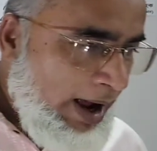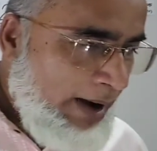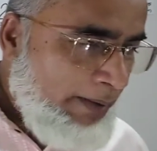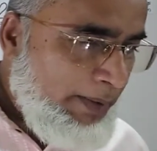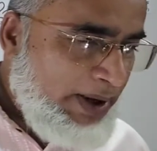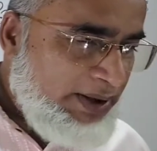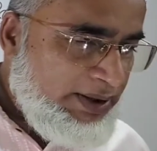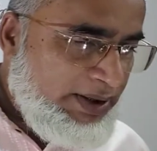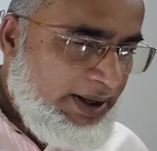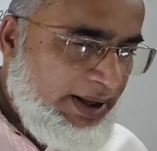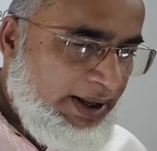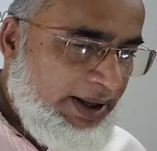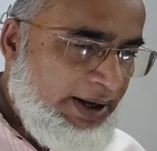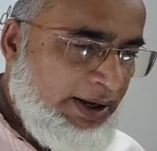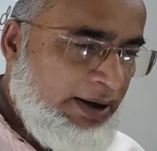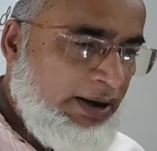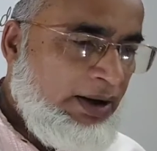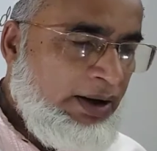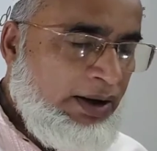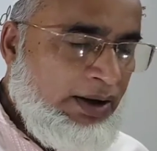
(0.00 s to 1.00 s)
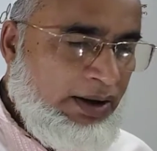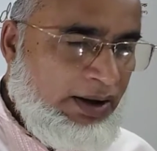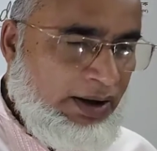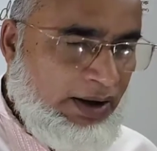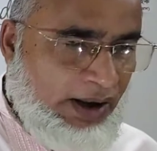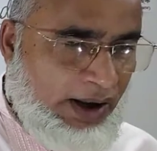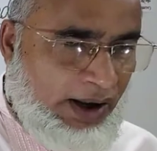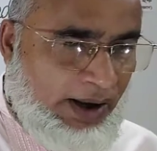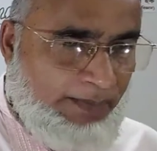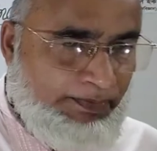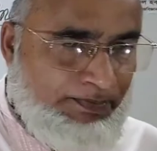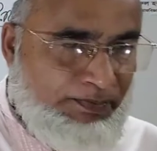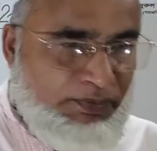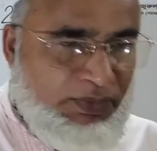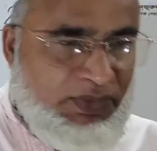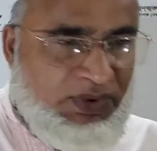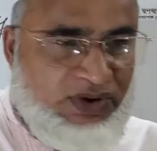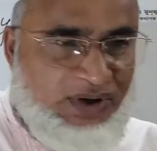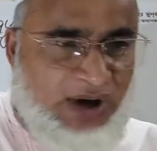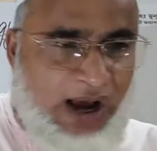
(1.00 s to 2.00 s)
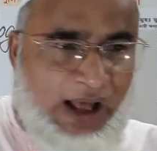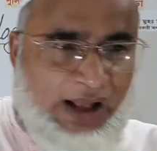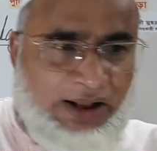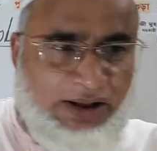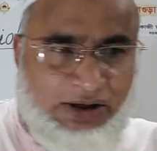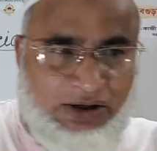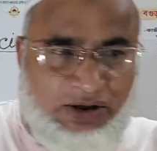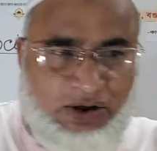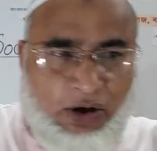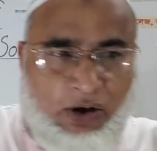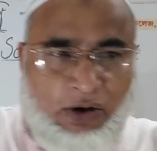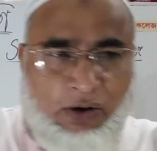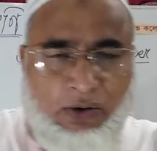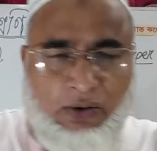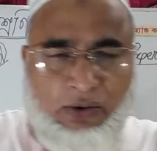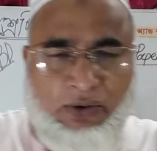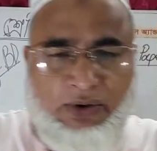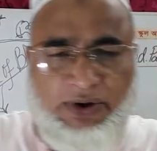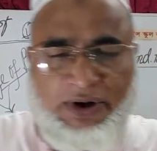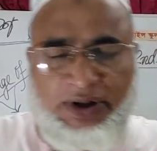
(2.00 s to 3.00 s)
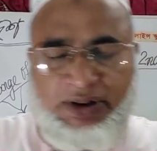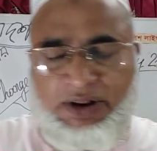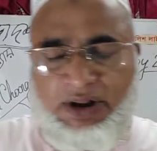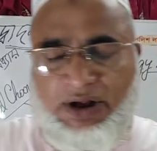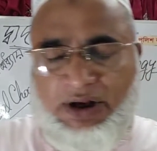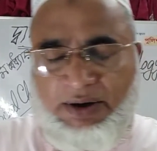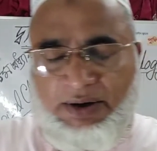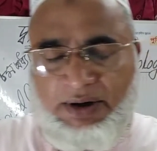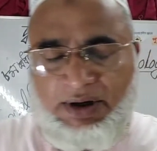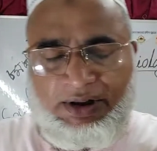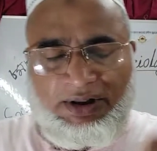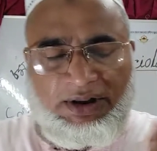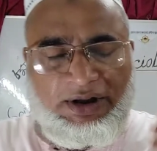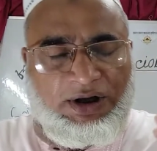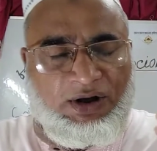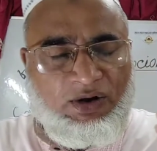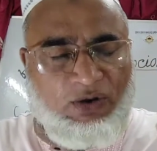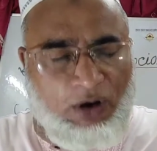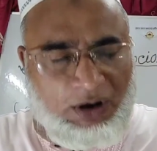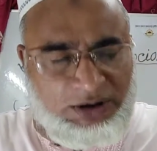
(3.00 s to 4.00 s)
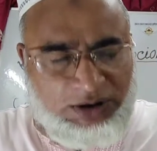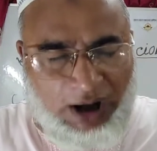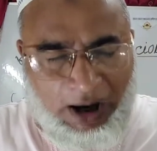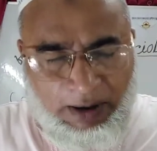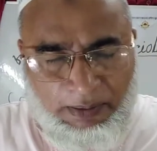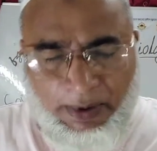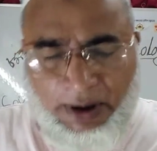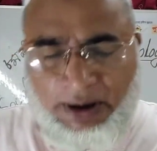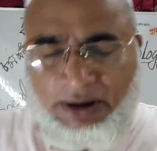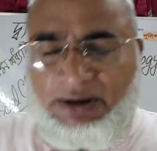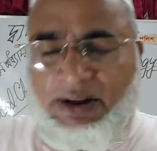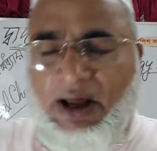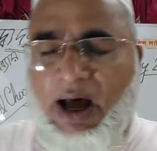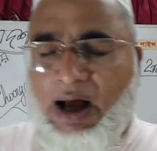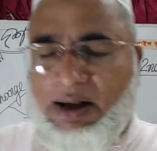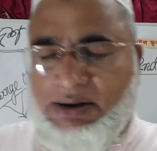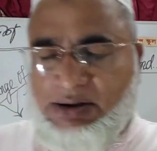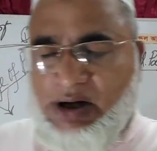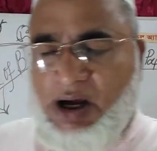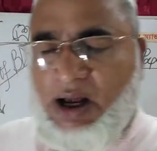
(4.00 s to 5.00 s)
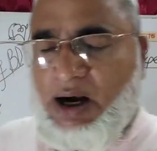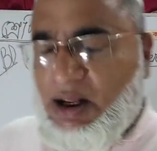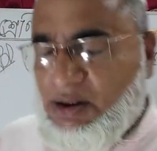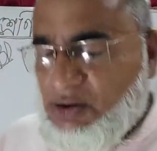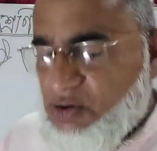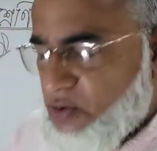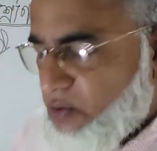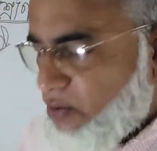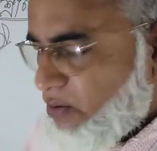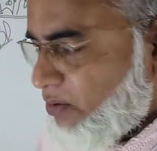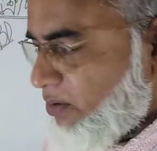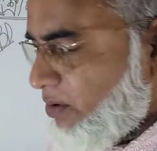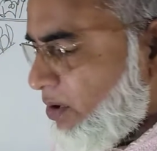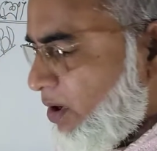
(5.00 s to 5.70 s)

আমাদের চাল চলন রীতিনীতি কথাবার্তা আচার আচরণ